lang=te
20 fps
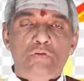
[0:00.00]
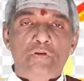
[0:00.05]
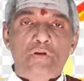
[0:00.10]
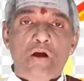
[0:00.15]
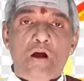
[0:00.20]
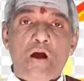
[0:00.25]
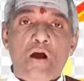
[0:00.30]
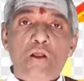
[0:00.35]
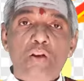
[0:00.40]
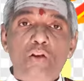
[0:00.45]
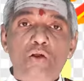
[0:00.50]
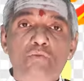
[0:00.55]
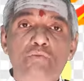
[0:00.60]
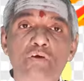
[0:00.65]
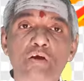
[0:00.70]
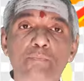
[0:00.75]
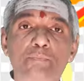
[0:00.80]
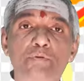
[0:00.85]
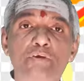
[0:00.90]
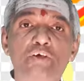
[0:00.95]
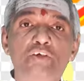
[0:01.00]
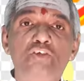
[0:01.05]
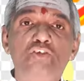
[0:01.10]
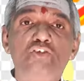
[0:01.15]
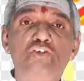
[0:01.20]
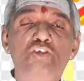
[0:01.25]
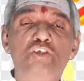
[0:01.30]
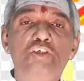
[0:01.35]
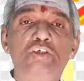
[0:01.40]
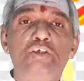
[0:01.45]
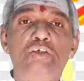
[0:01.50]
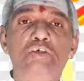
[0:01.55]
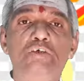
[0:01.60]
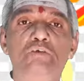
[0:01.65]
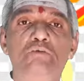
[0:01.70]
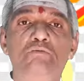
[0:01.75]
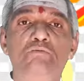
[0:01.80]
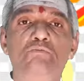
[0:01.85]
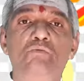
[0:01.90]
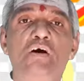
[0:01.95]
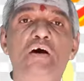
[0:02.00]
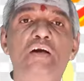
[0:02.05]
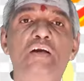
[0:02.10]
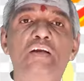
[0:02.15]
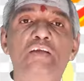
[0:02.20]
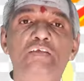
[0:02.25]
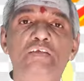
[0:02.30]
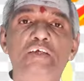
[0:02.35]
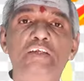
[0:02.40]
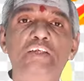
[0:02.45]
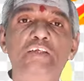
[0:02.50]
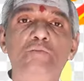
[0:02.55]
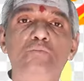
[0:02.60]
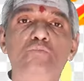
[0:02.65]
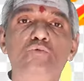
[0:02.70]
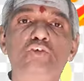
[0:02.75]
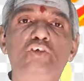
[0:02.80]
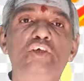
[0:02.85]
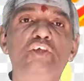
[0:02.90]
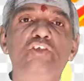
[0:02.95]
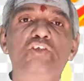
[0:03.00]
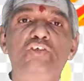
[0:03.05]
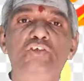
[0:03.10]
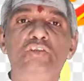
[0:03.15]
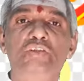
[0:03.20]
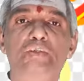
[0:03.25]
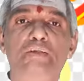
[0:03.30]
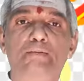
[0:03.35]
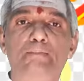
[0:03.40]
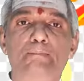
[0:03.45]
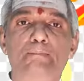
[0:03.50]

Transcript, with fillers: నాలుగు వైపుల నుంచి వానర సైన్యం ముట్టడించింది